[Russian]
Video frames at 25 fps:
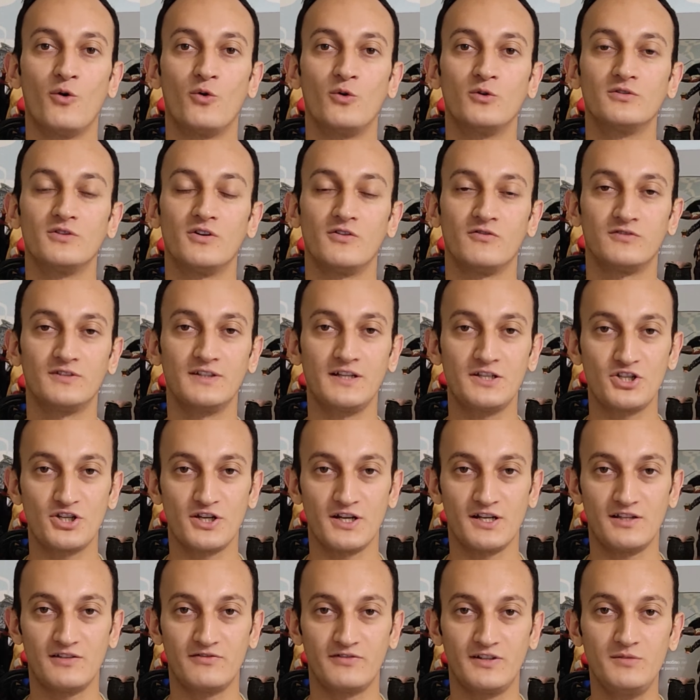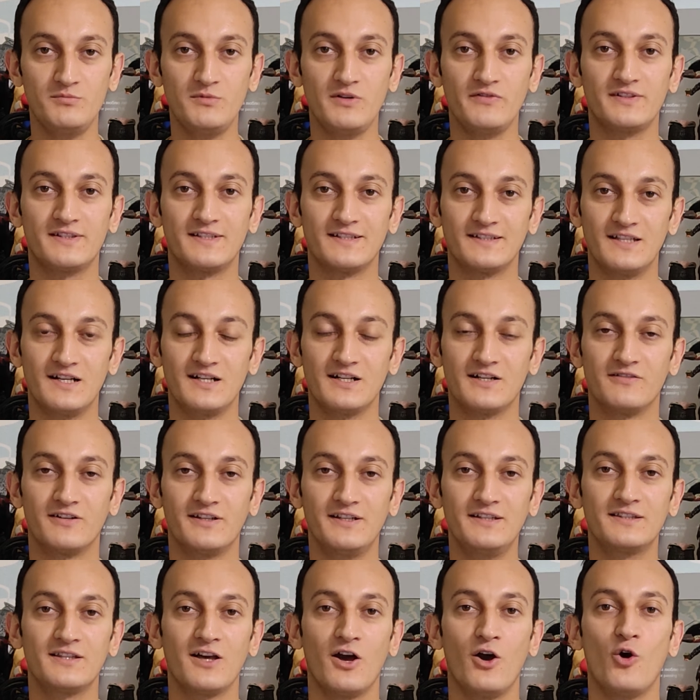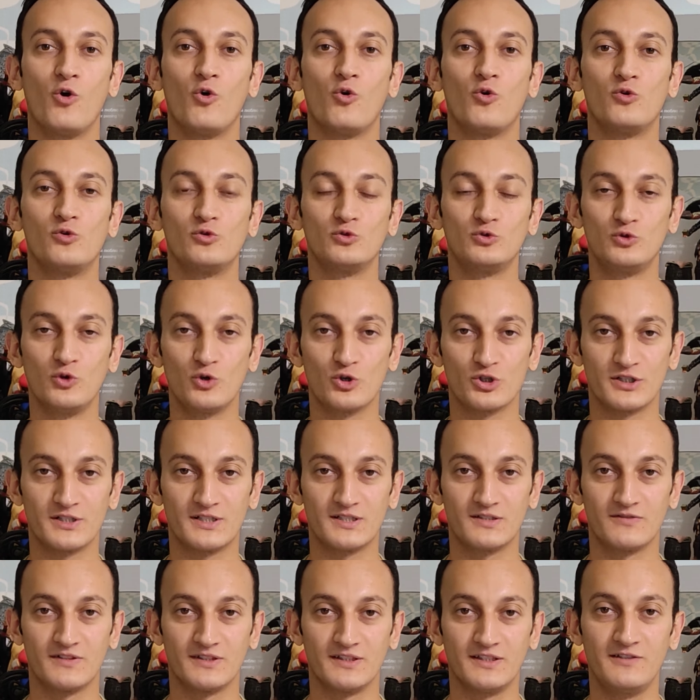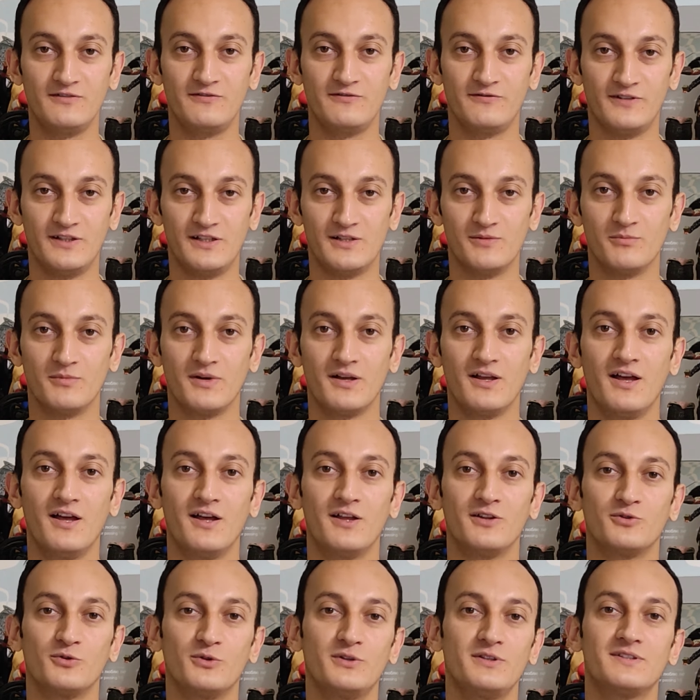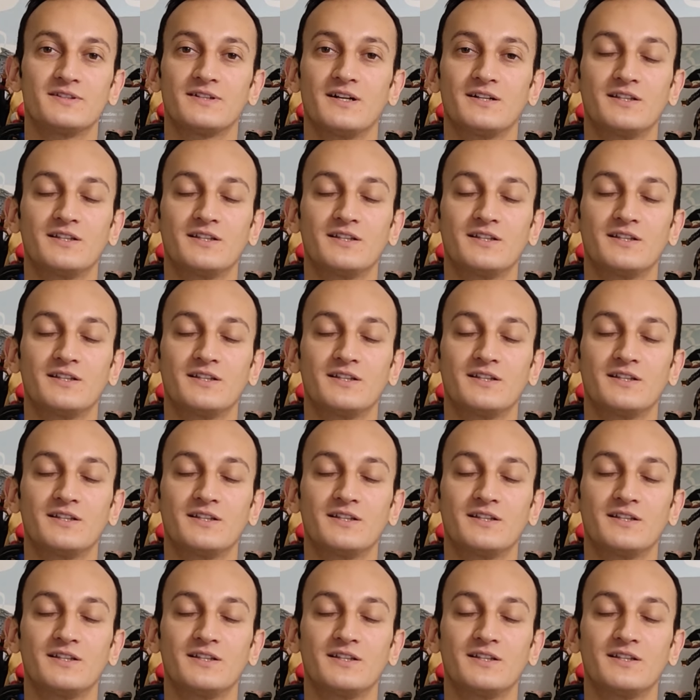Он в начале фильма всегда говорит «художественный фильм». То есть,